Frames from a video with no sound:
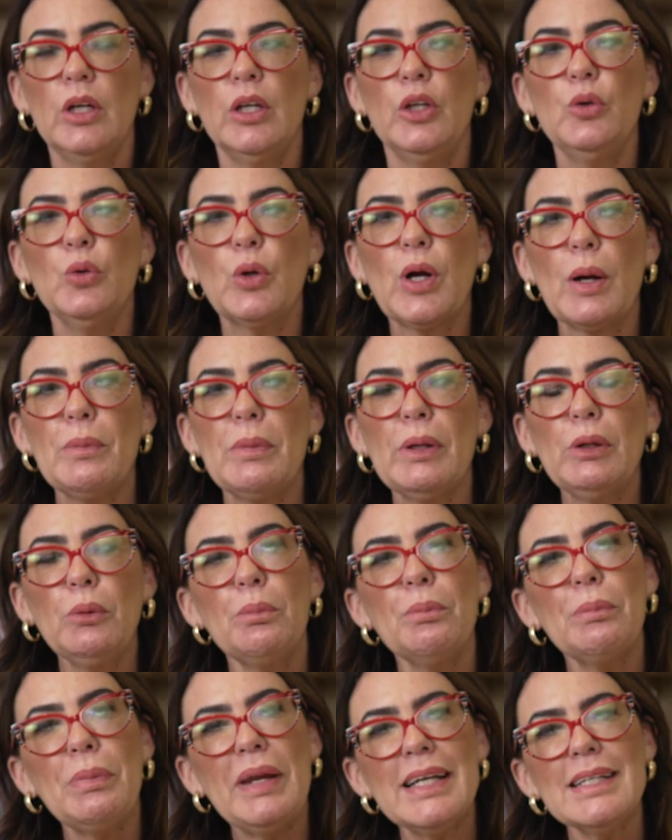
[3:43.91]
E o cabelo
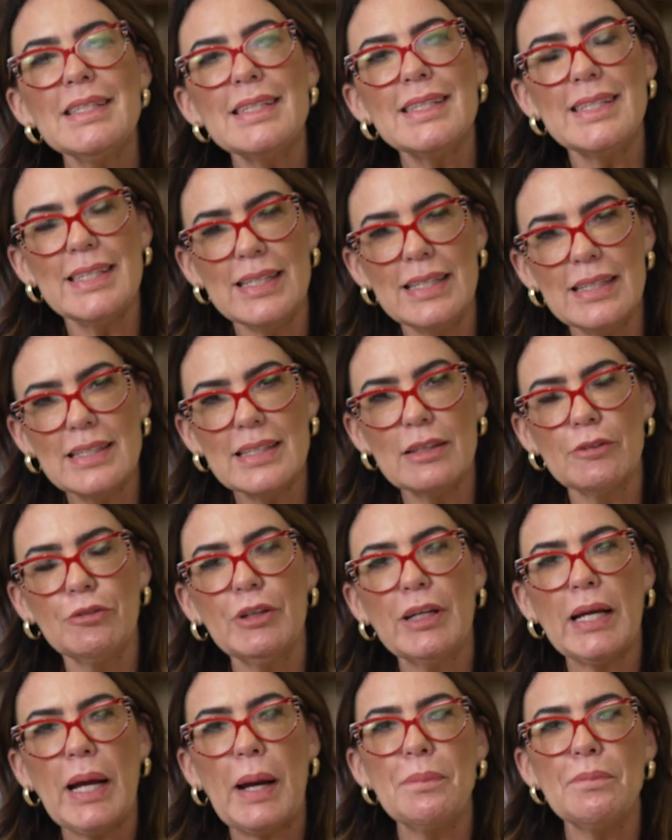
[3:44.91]
precisa
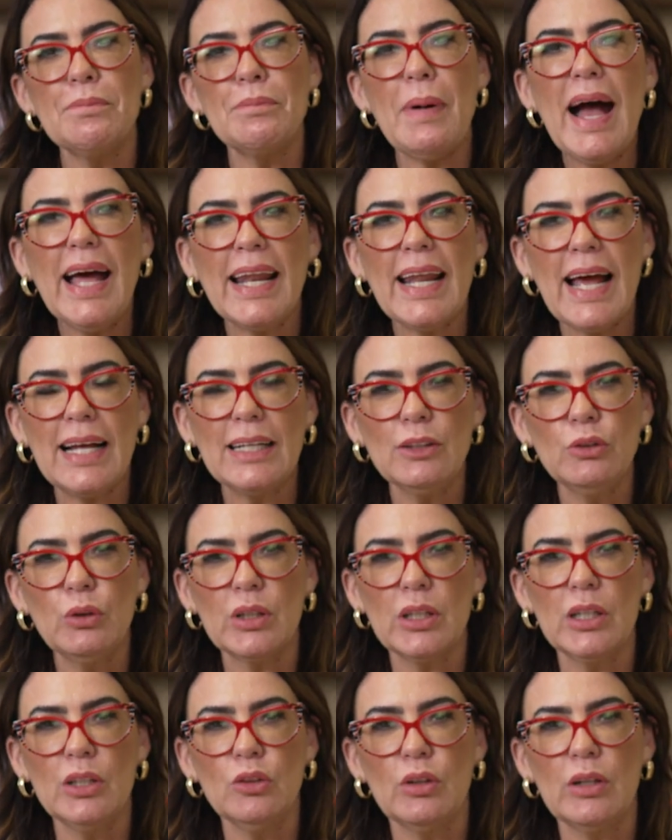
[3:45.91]
ficar parado
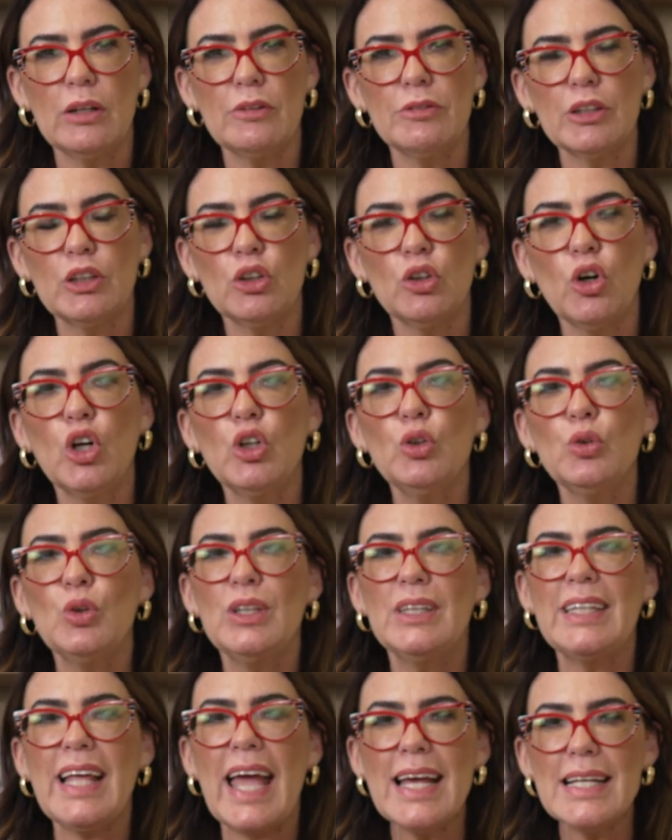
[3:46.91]
aqui no lavatório
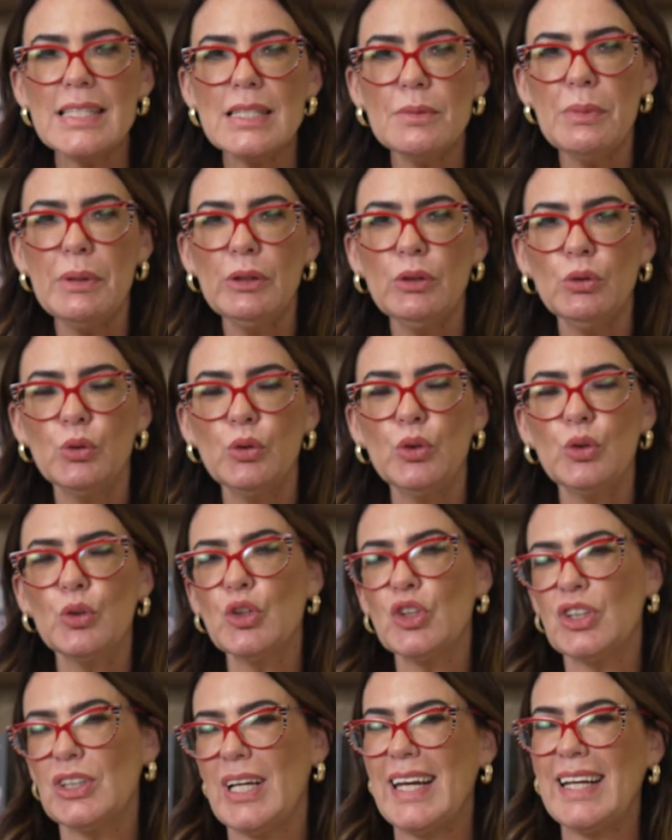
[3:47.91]
10
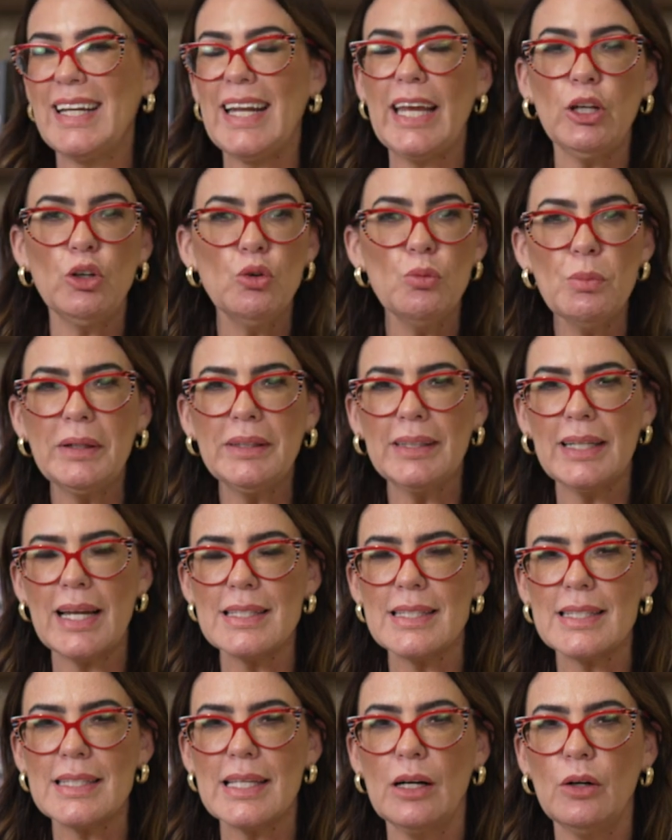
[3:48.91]
minutos sem nenhuma
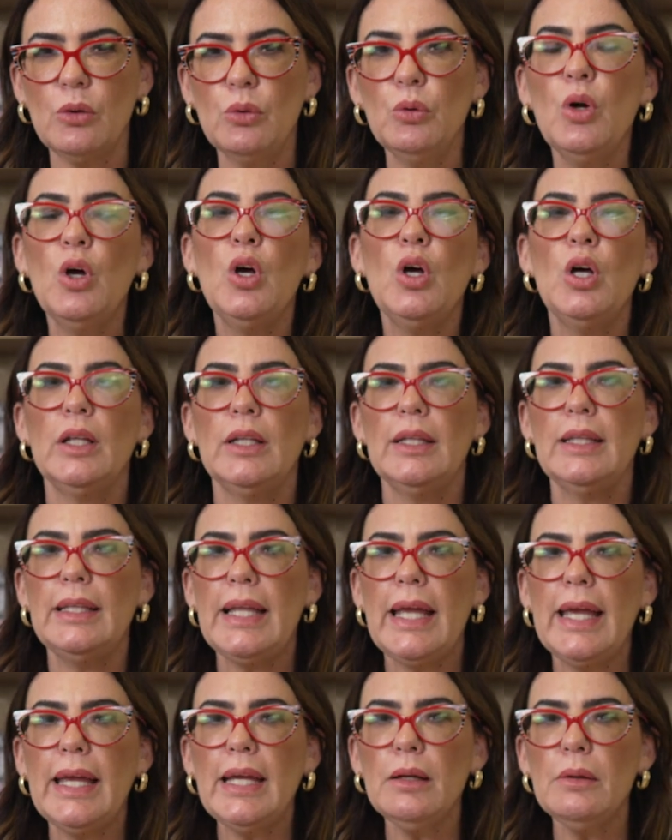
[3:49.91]
tração,
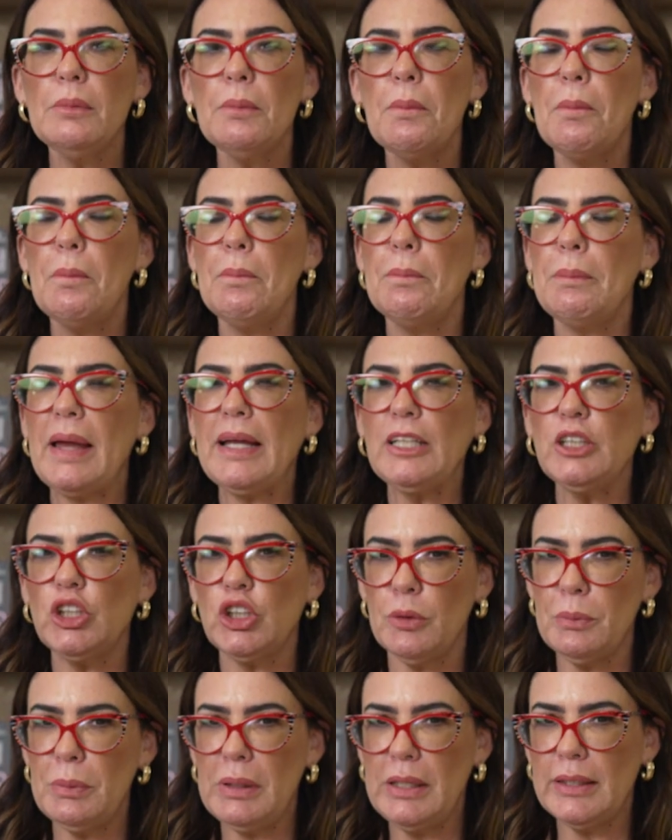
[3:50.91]
nem
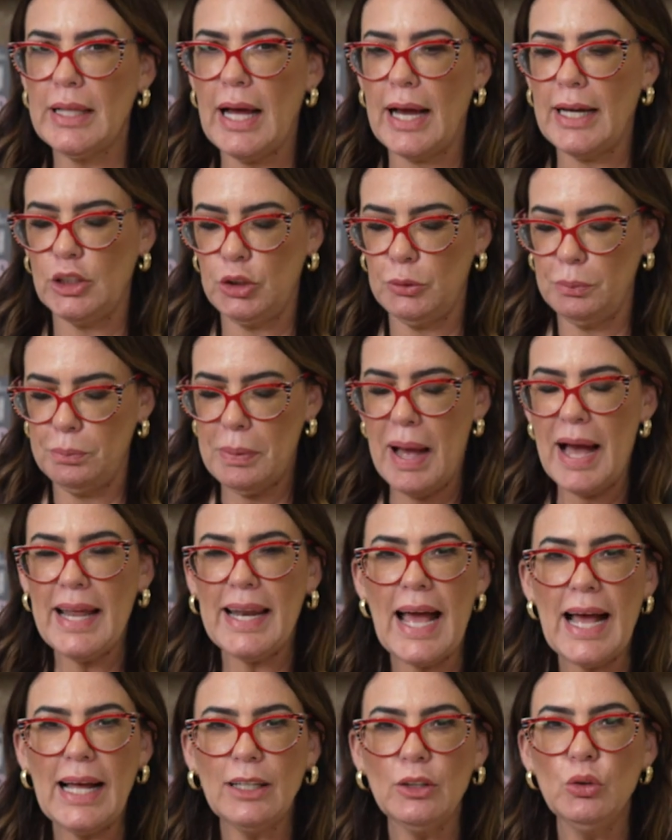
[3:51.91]
penteabilidade.
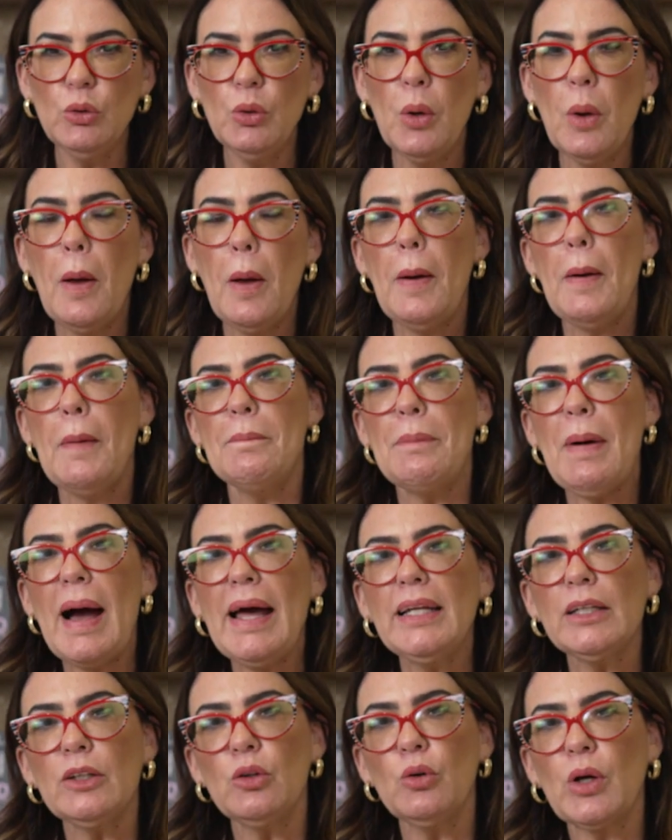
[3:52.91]
Parado
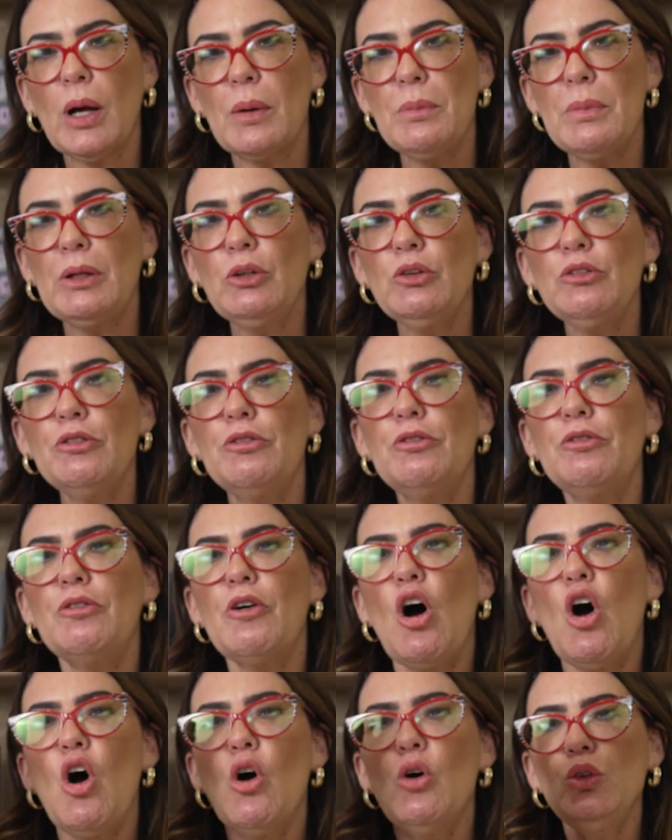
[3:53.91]
para que o cabelo
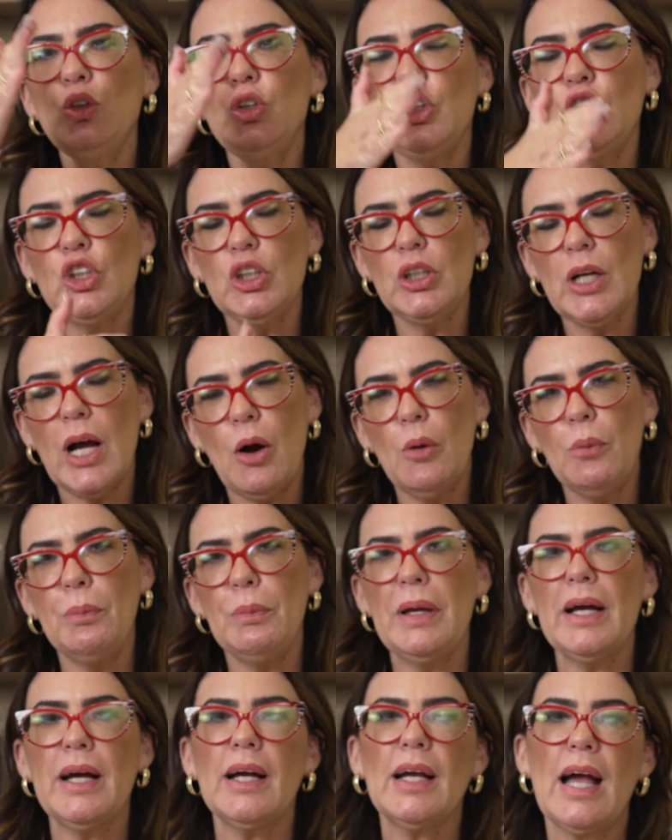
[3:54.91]
volte ao
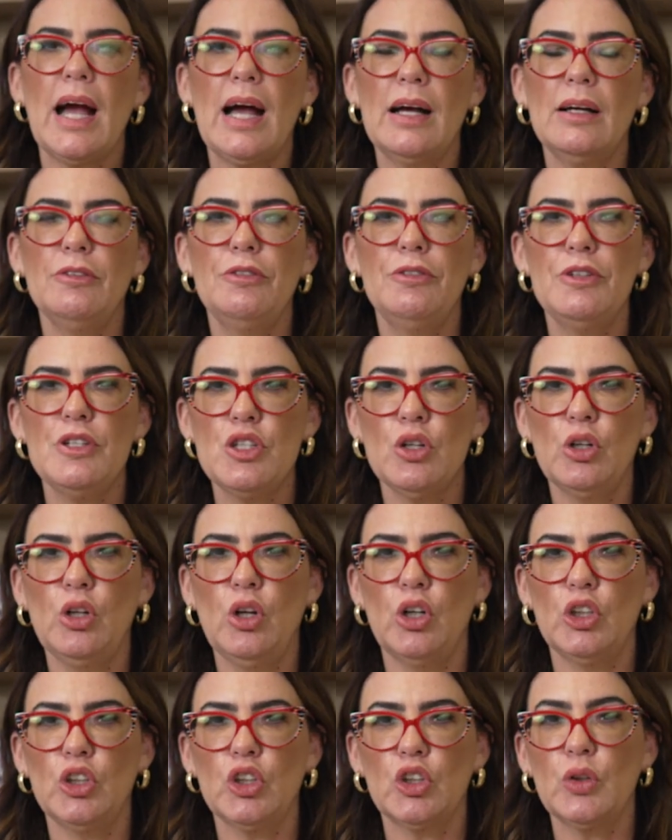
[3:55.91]
pH
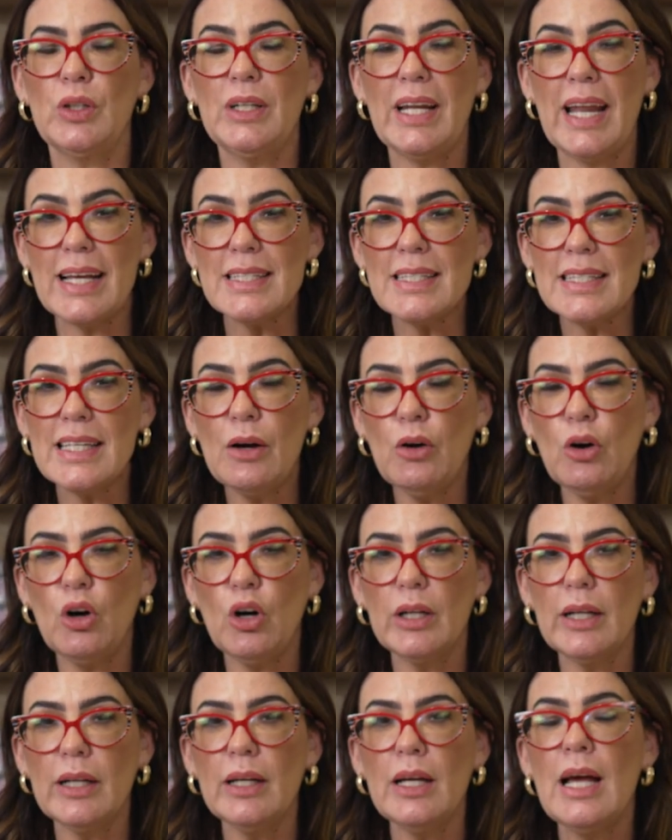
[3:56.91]
fisiológico. E nessa
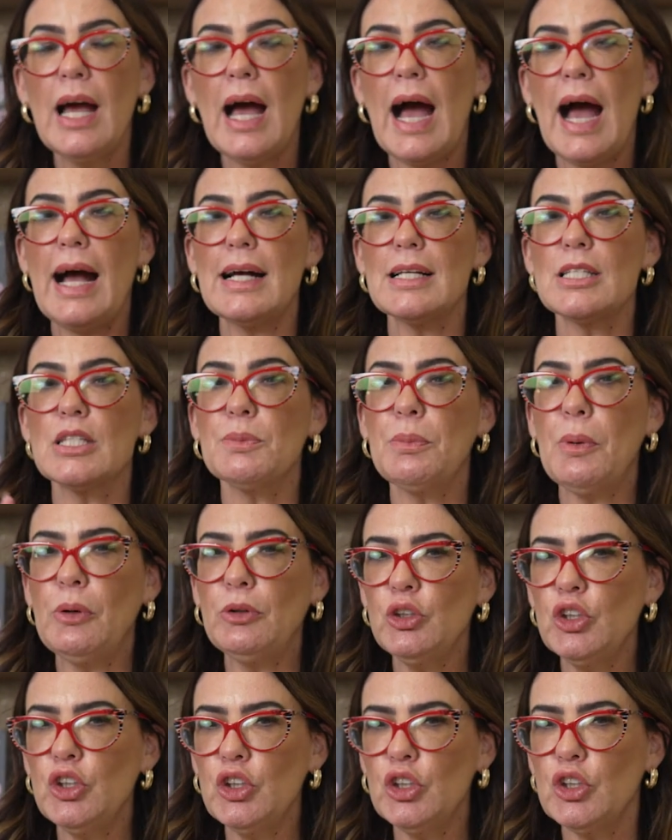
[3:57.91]
hora, as
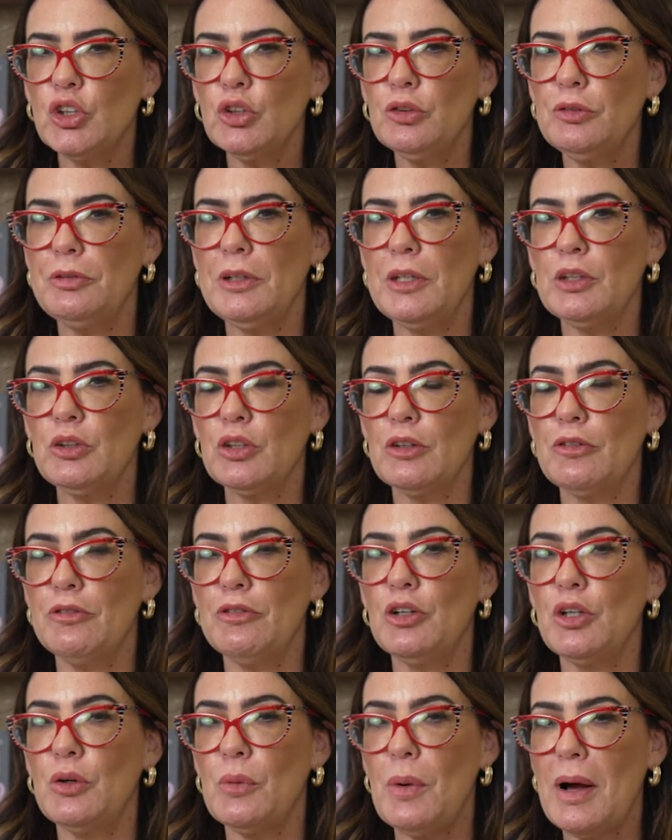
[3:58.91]
pontes de sulfeto que foram